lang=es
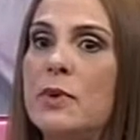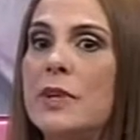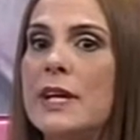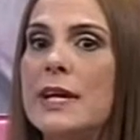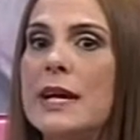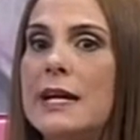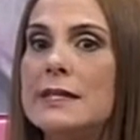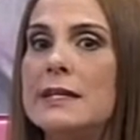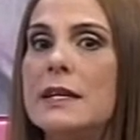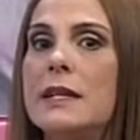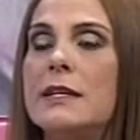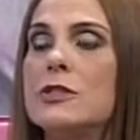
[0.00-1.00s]
de
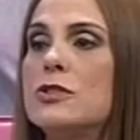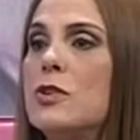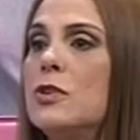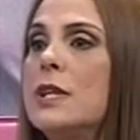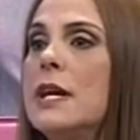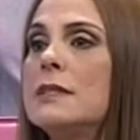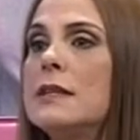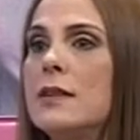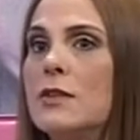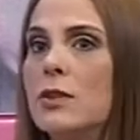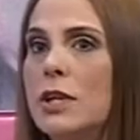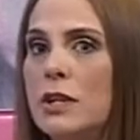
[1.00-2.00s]
cáncer en zonas
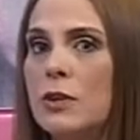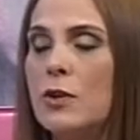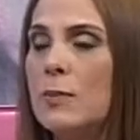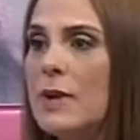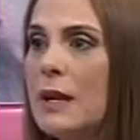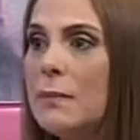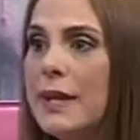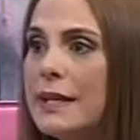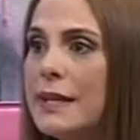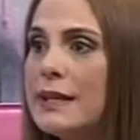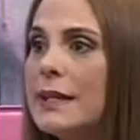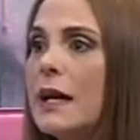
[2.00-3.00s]
donde
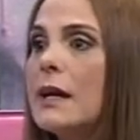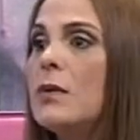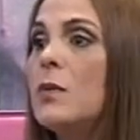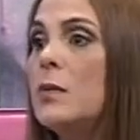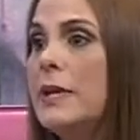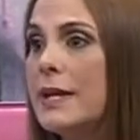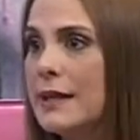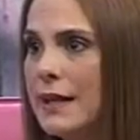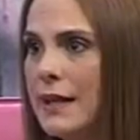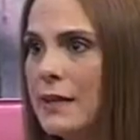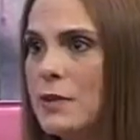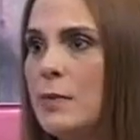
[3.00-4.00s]
normalmente están
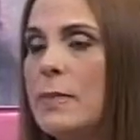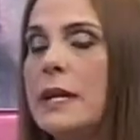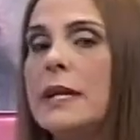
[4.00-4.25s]
cubiertas de ropa.